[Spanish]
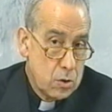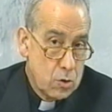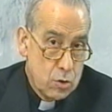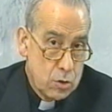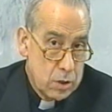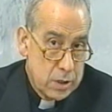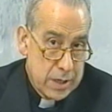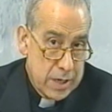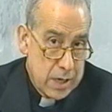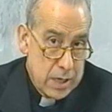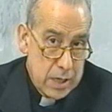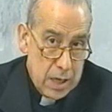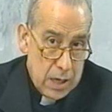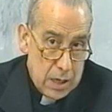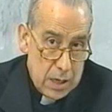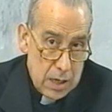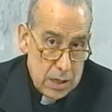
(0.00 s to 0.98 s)

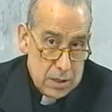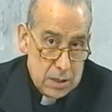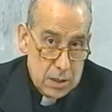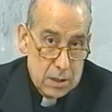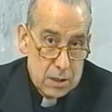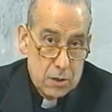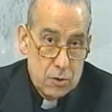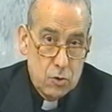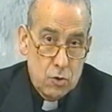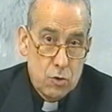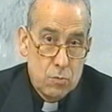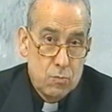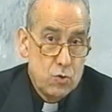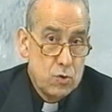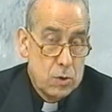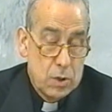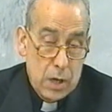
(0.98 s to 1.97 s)
contraria al sentido
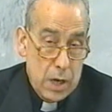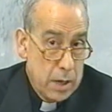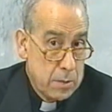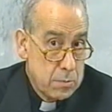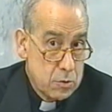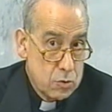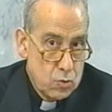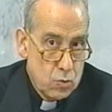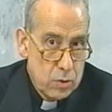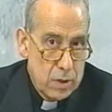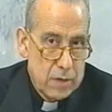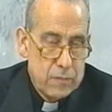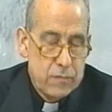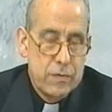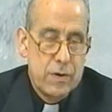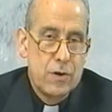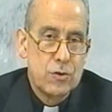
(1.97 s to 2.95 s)
común, absurda
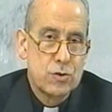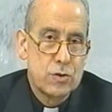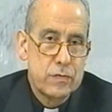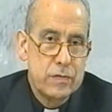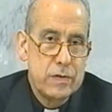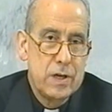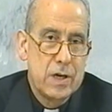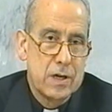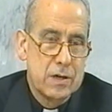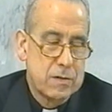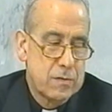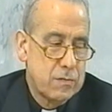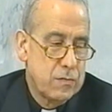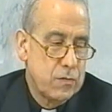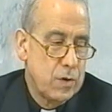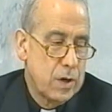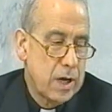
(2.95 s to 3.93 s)
en filosofía,
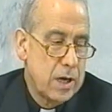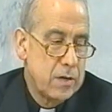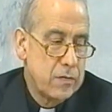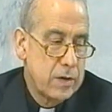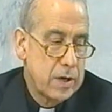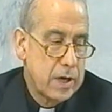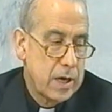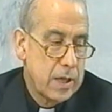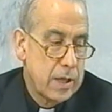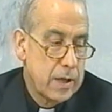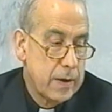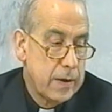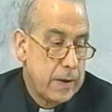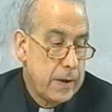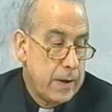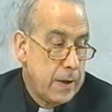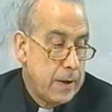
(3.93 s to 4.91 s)
fue calificada,
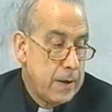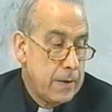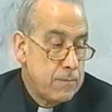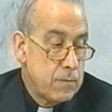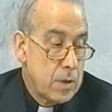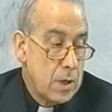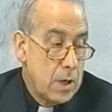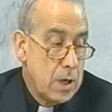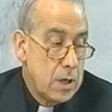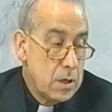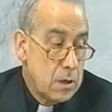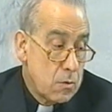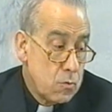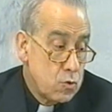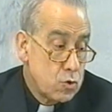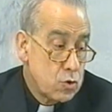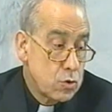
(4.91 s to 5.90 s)
e
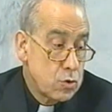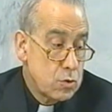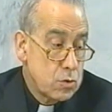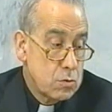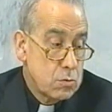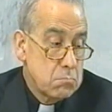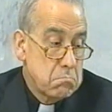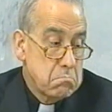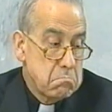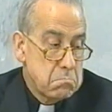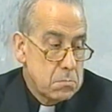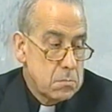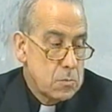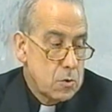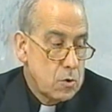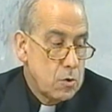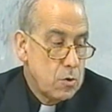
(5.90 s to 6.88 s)
incluso
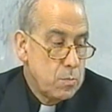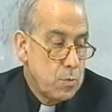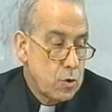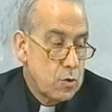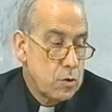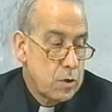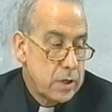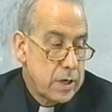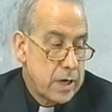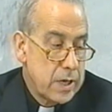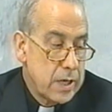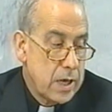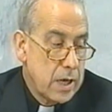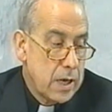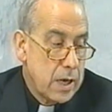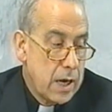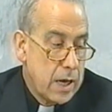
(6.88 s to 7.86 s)
como
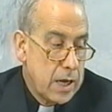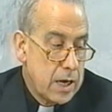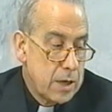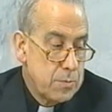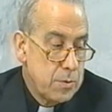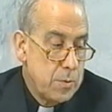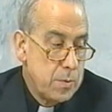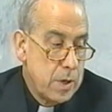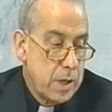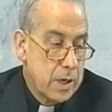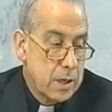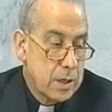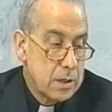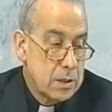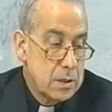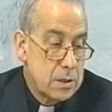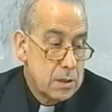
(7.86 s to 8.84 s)
contraria a la Biblia.
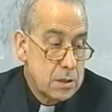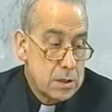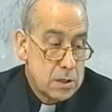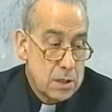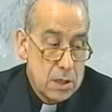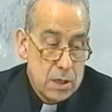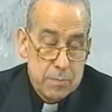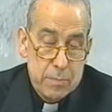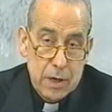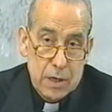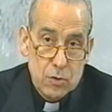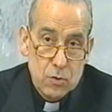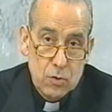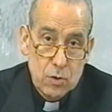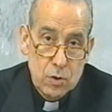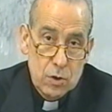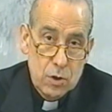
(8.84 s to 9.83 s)
Sin
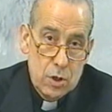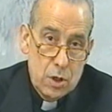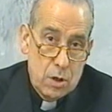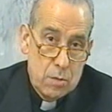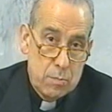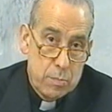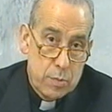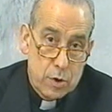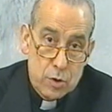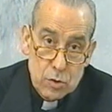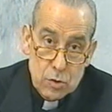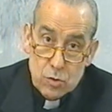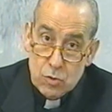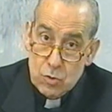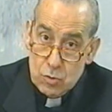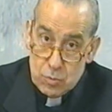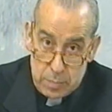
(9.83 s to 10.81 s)
embargo,
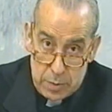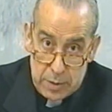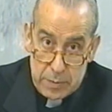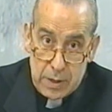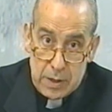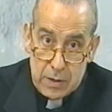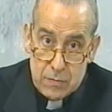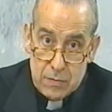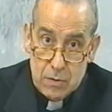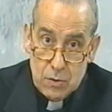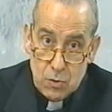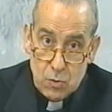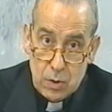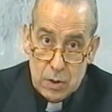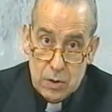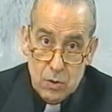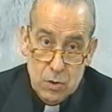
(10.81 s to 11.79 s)
pronto prevaleció
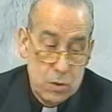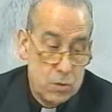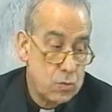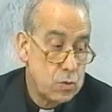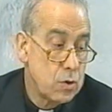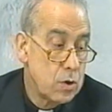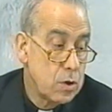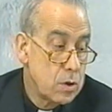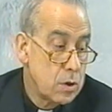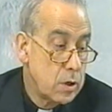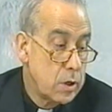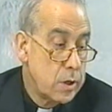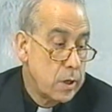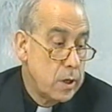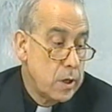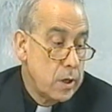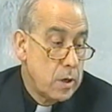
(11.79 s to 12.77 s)
cuando Newton
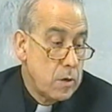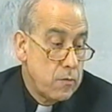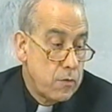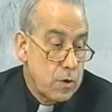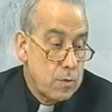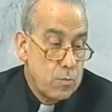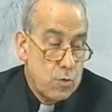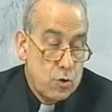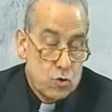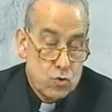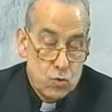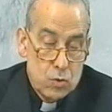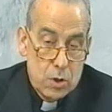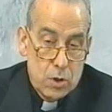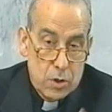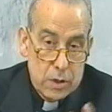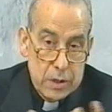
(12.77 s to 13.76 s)
formuló su
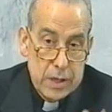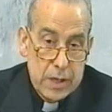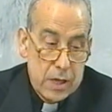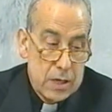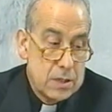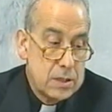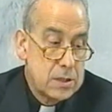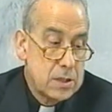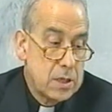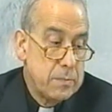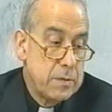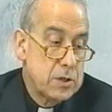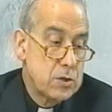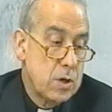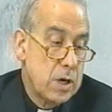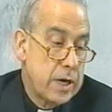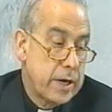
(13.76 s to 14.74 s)
teoría del sistema
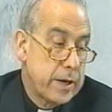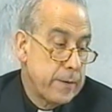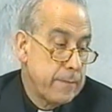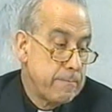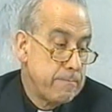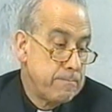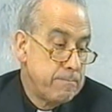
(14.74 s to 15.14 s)
solar,